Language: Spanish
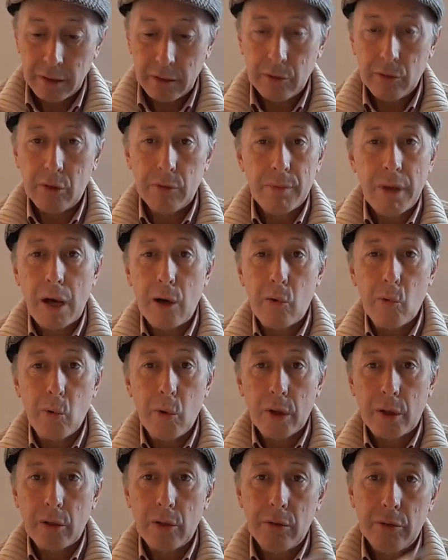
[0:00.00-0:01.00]
no me
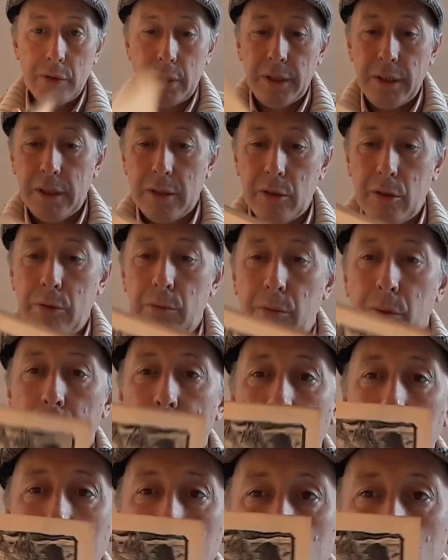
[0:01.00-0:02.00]
acuerdo en estos
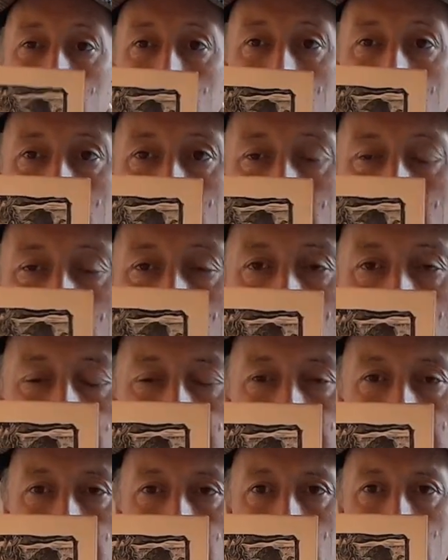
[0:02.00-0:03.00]
momentos,
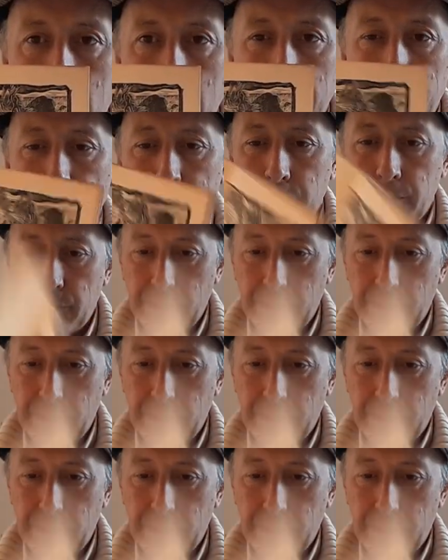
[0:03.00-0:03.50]
pero